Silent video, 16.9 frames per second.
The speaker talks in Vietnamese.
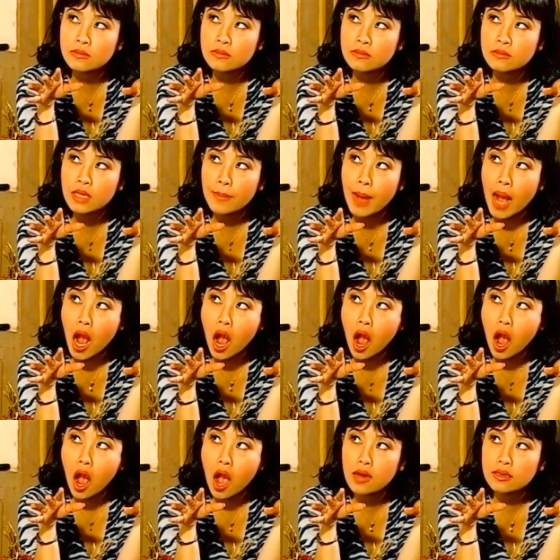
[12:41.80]
Cảm
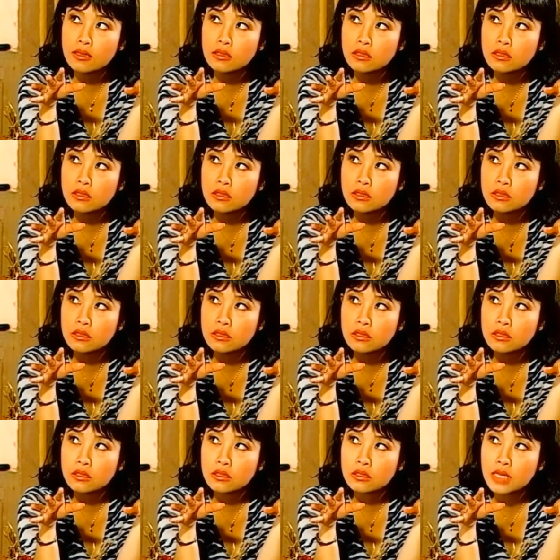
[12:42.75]
ơn.
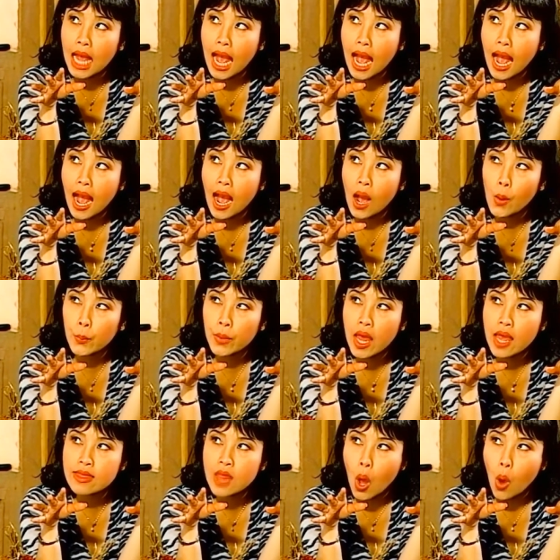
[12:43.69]
Sao không
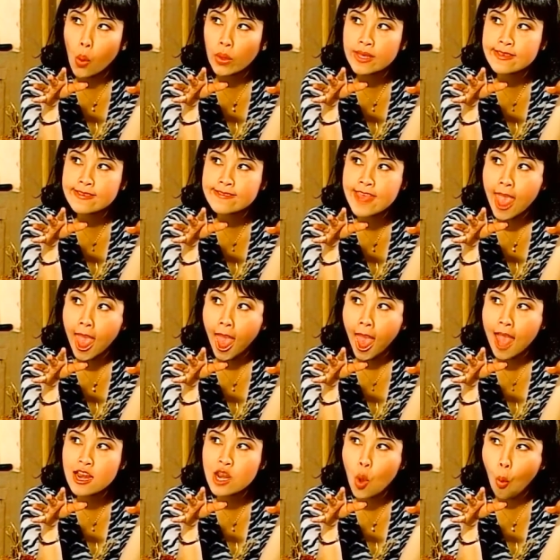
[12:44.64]
để tối rồi
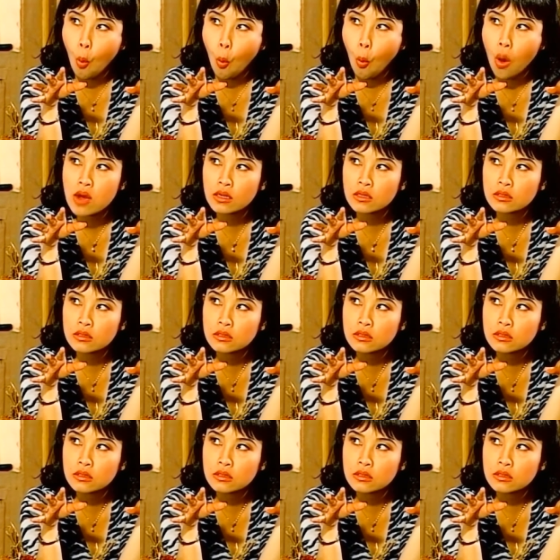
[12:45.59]
về luôn?